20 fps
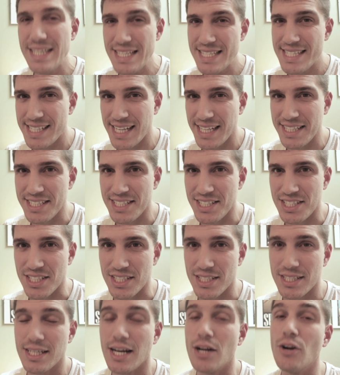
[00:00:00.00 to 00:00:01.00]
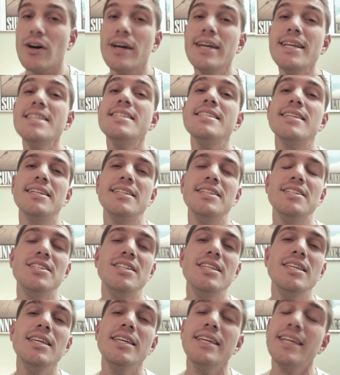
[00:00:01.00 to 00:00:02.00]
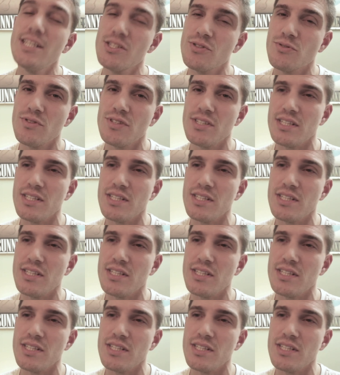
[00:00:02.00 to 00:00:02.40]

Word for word: Insanity. Alors Insanity, qu'est-ce que